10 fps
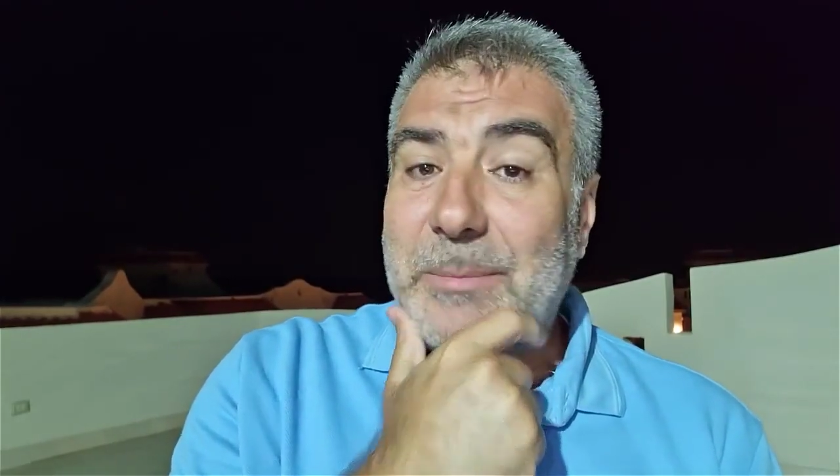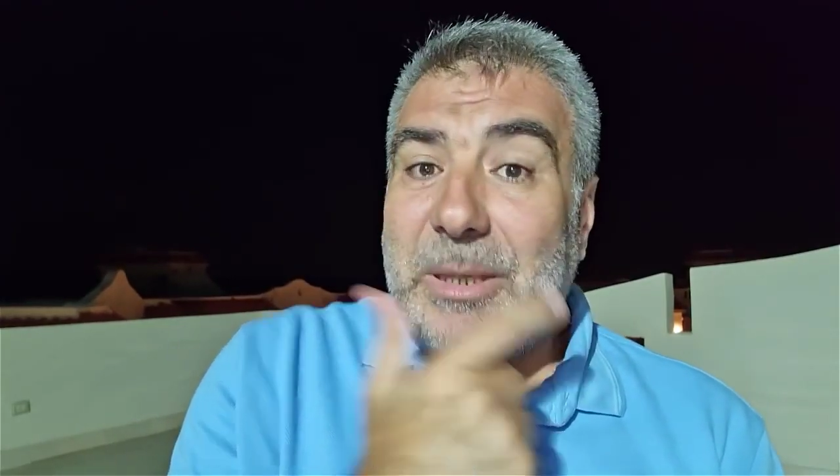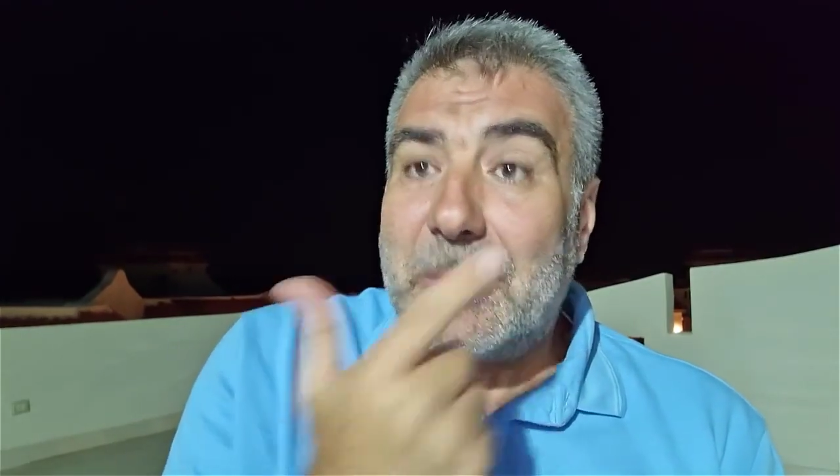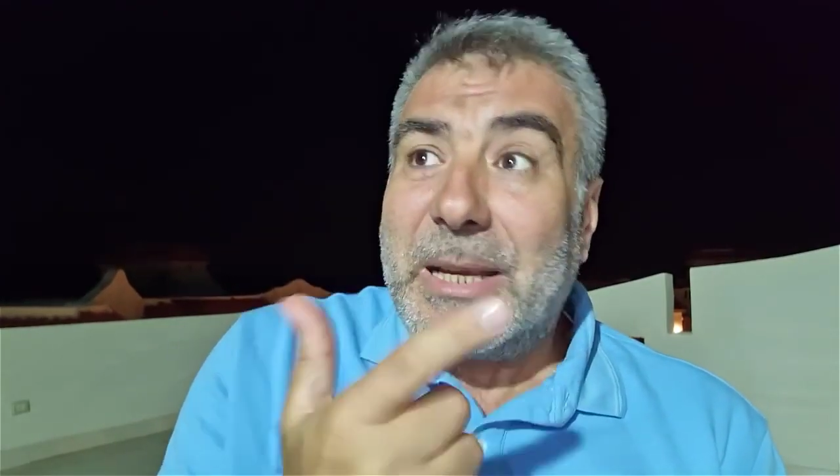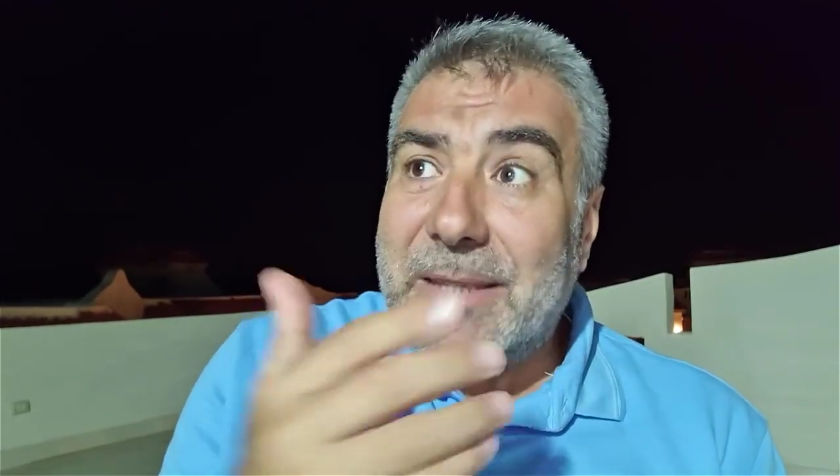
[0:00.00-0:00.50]
طب
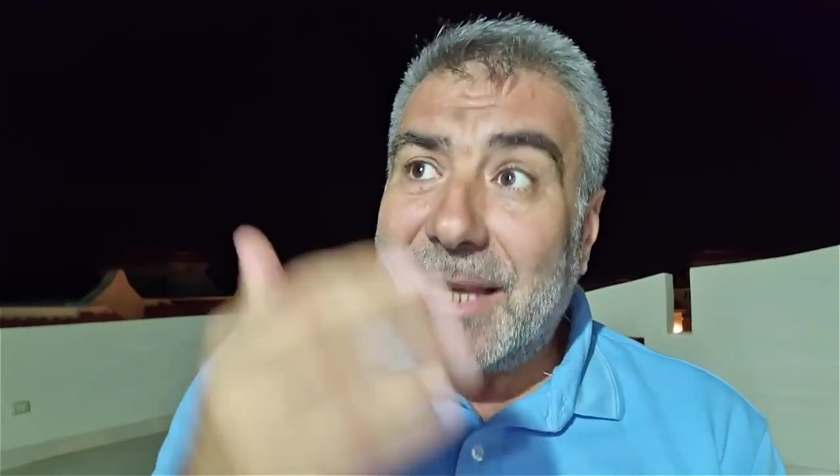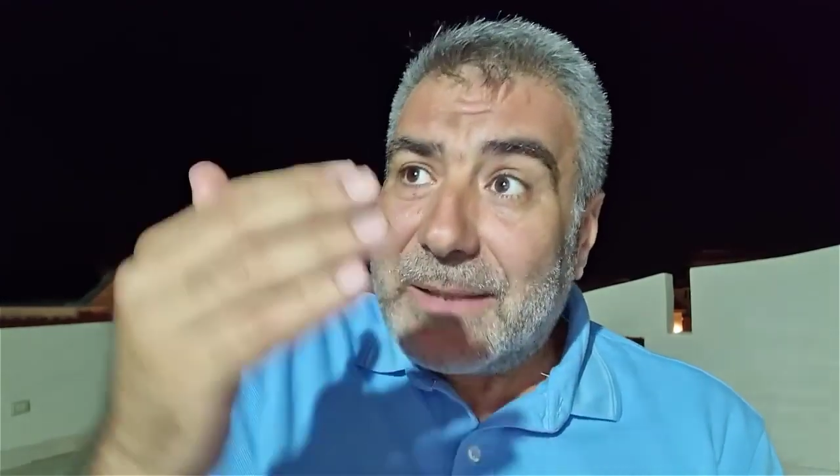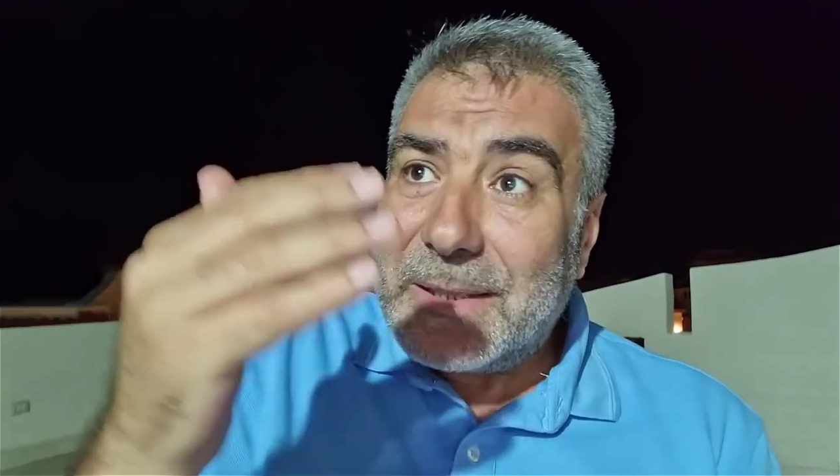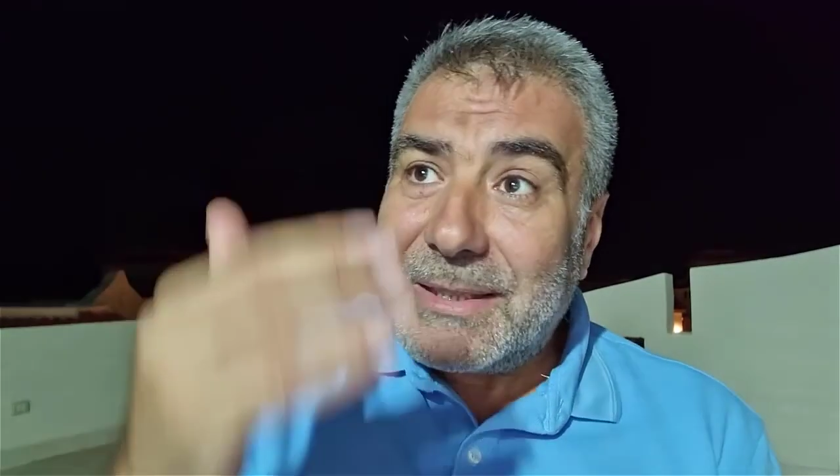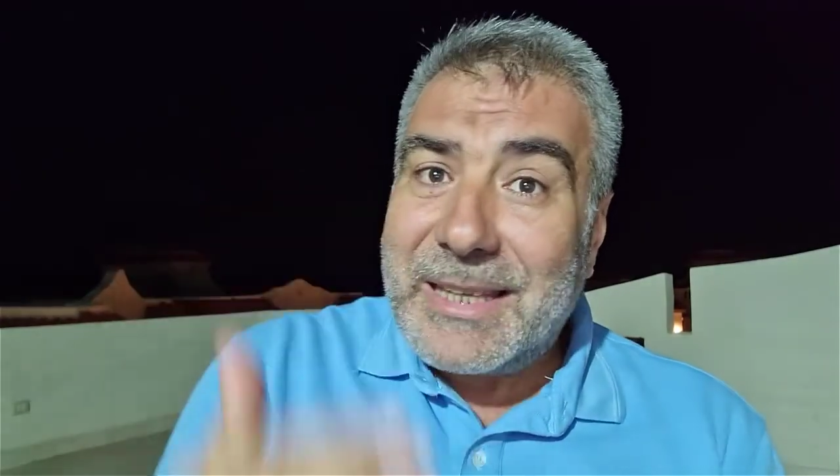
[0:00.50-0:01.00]
لماذا
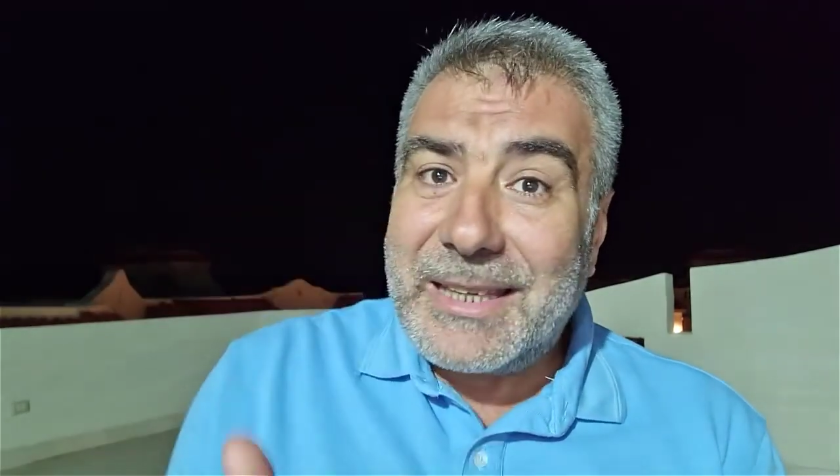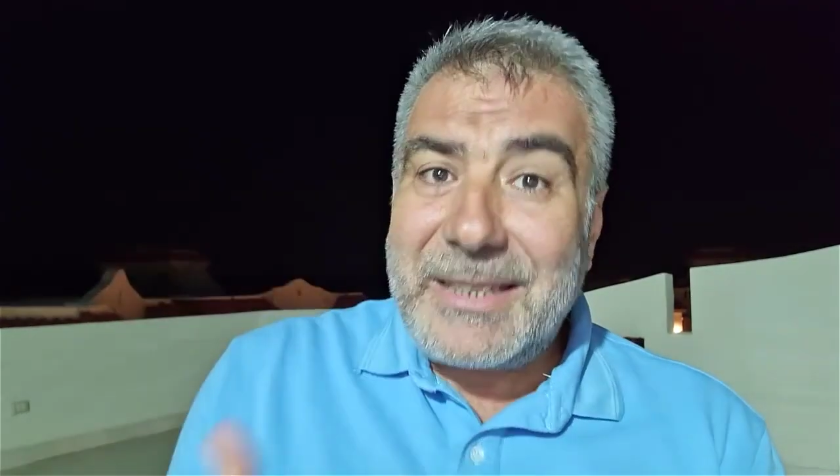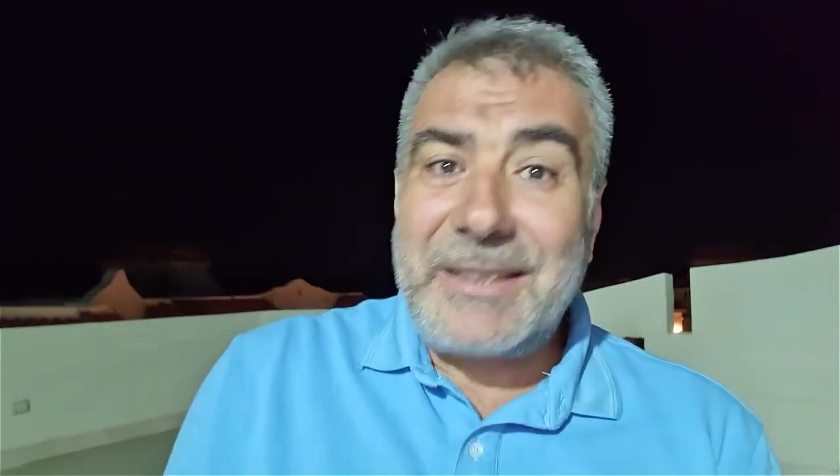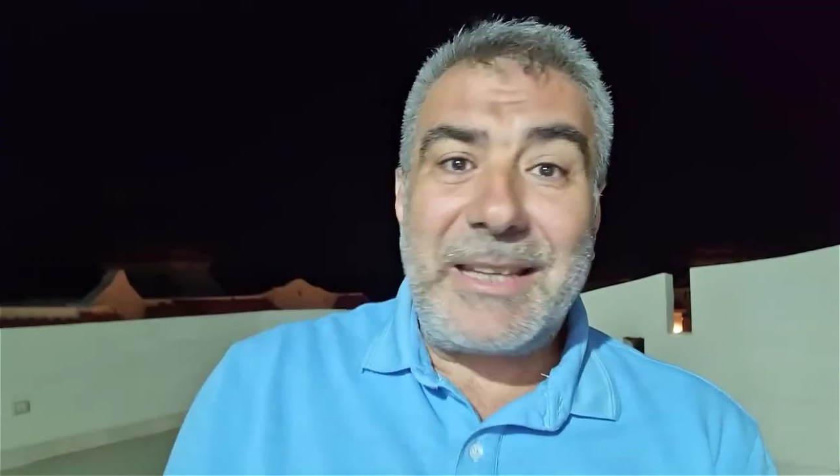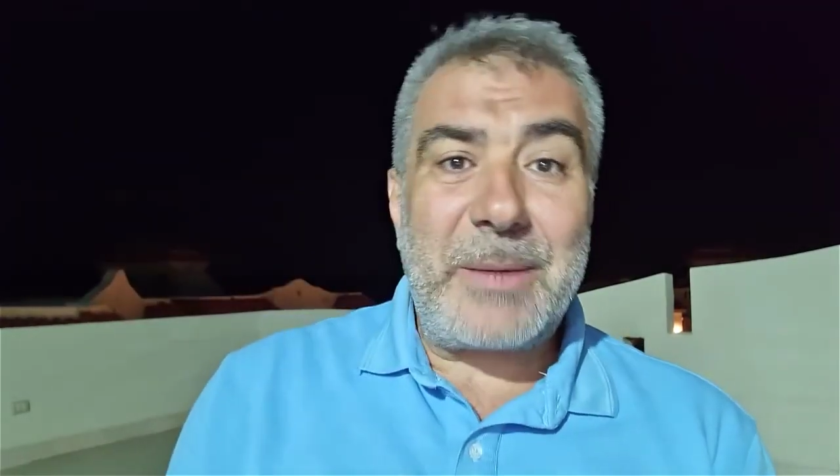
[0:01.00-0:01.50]
هذا
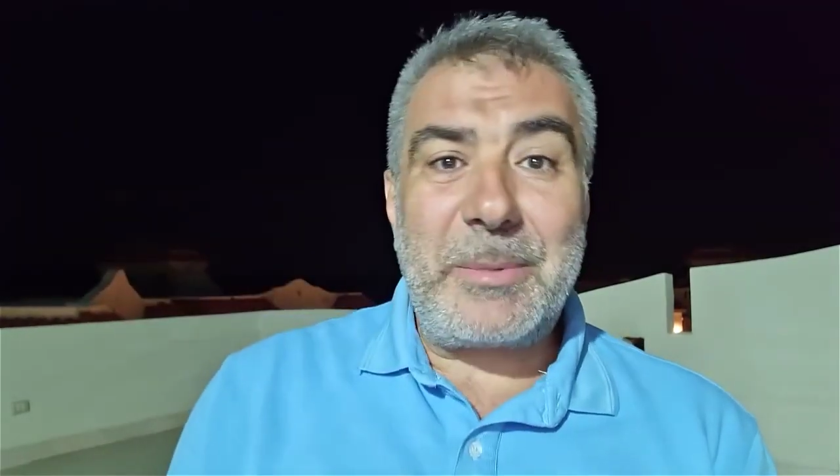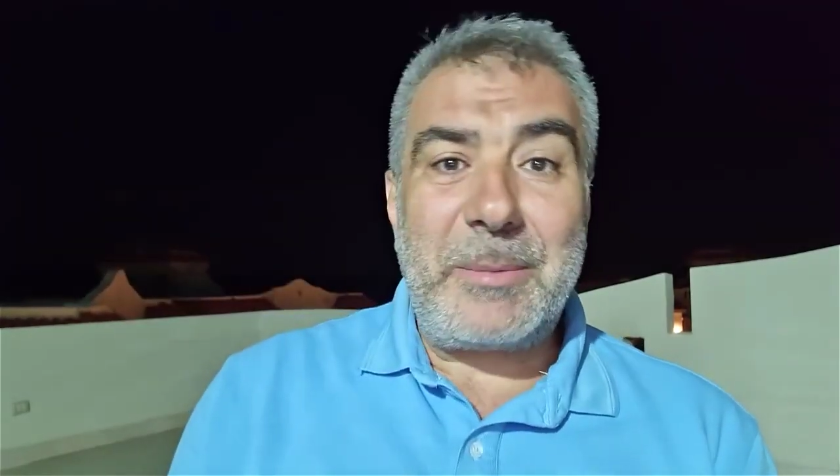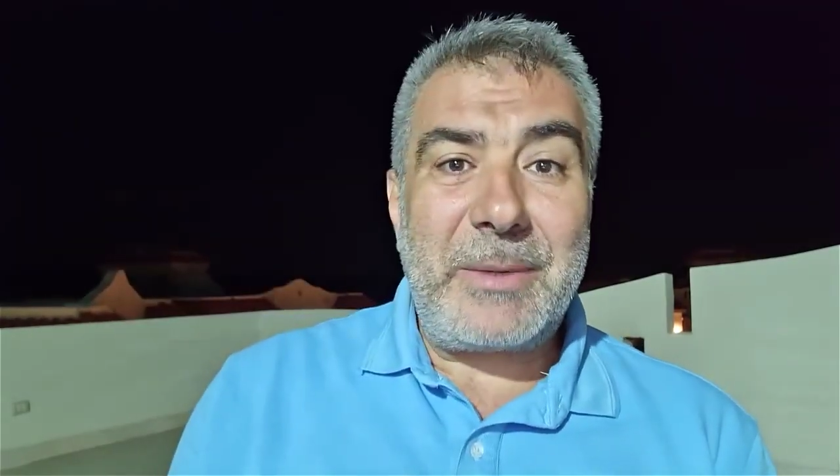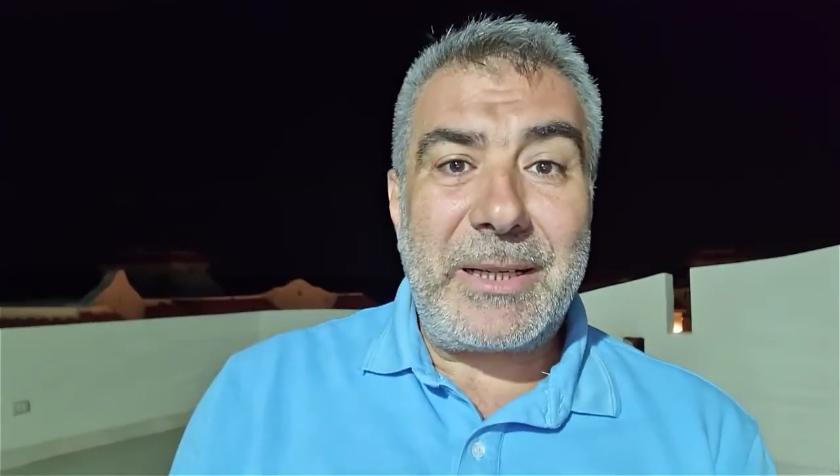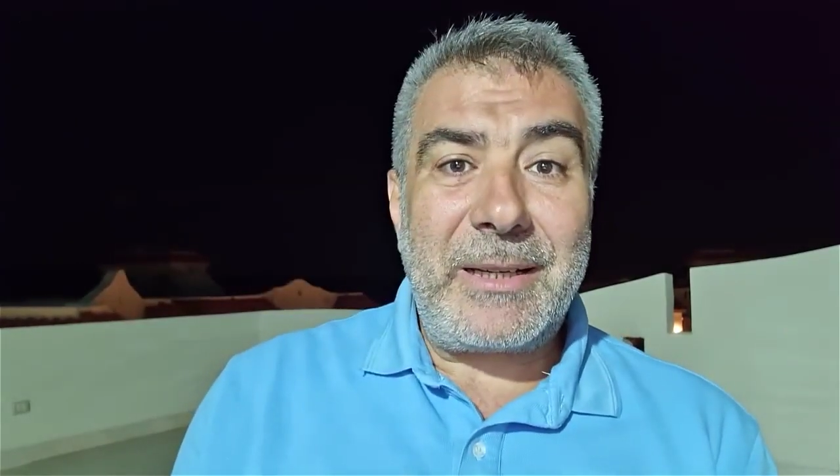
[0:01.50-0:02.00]
التأكيد
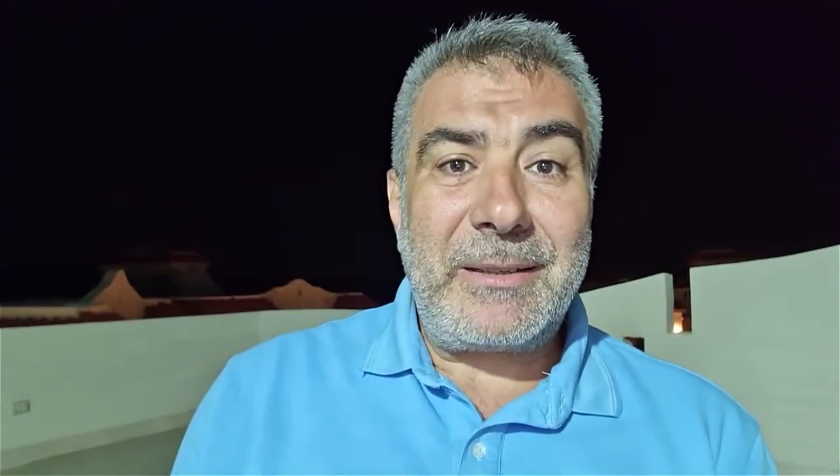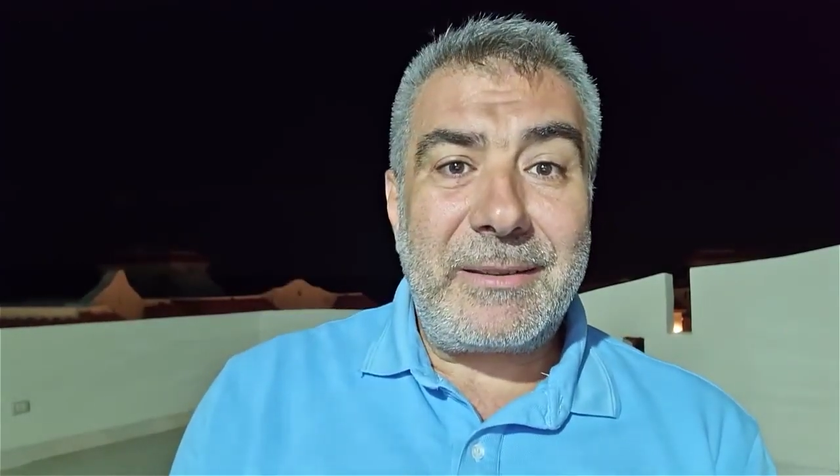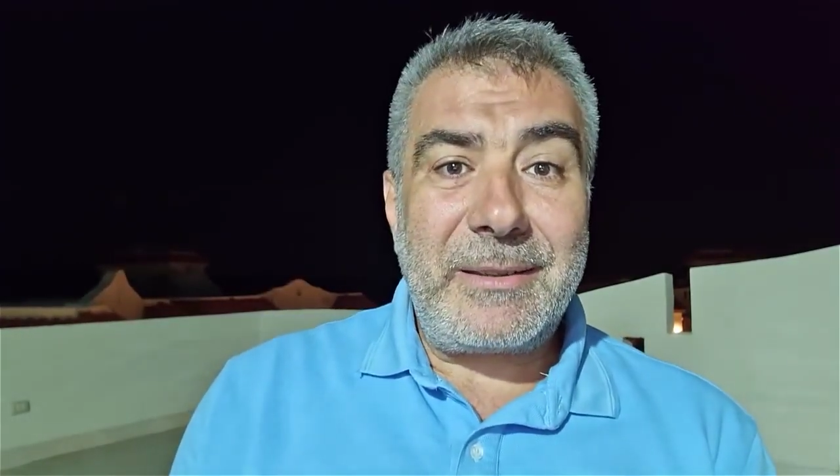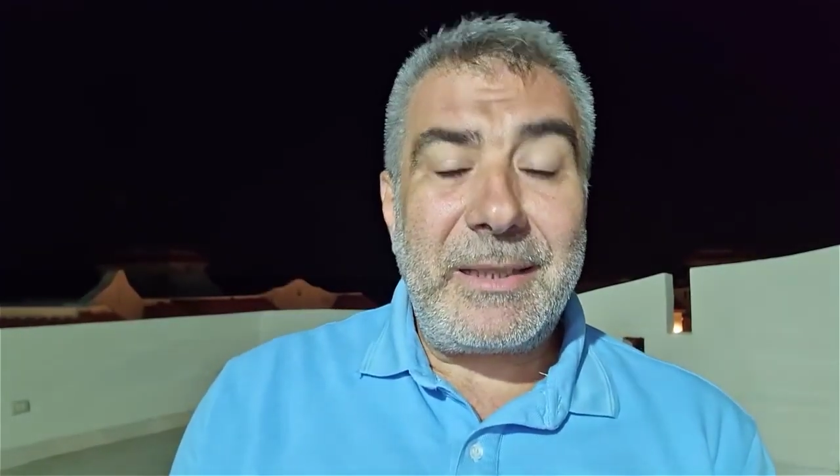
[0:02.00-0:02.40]
أربع مرات